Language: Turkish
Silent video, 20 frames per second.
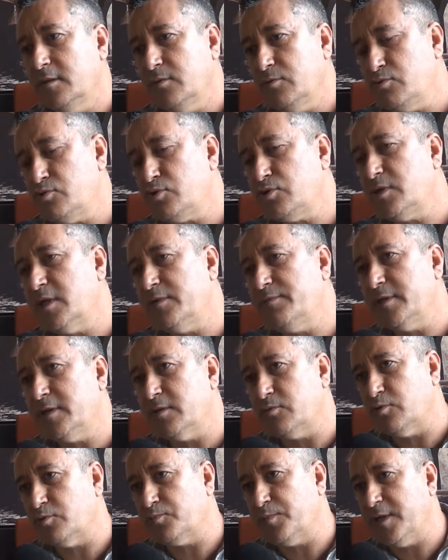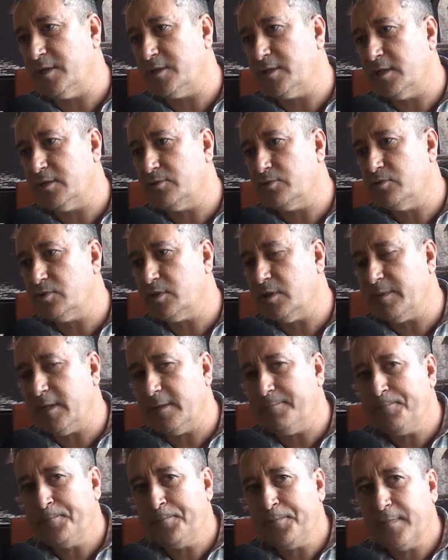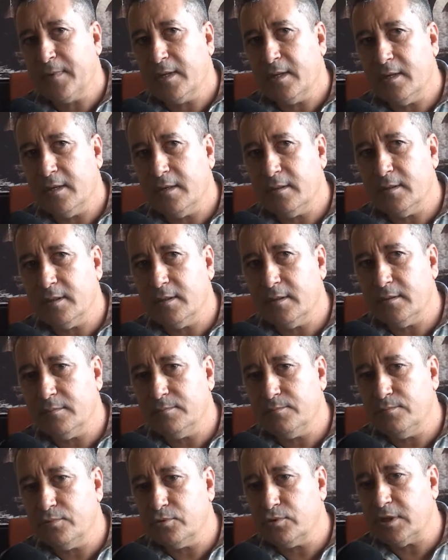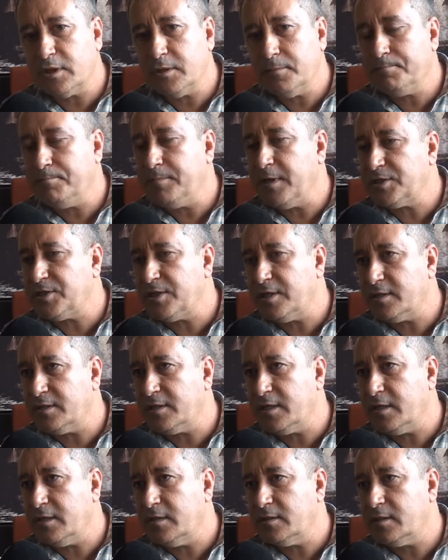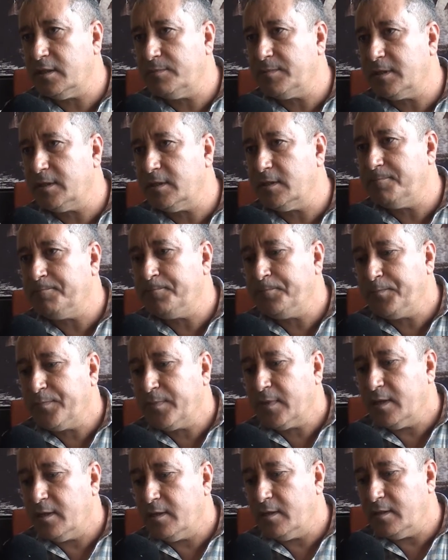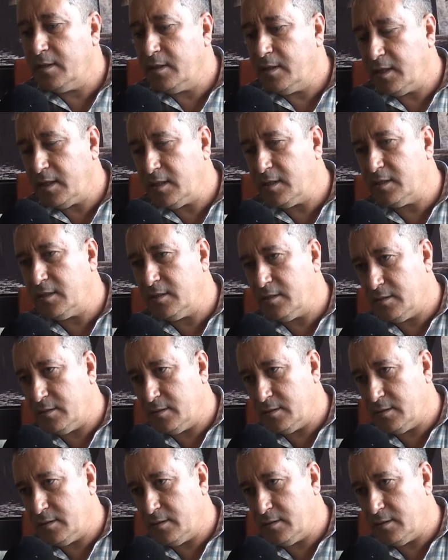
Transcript: üst seviyede tutmaya çalışıyoruz ama e, buradaki başarıda tabii ki her iki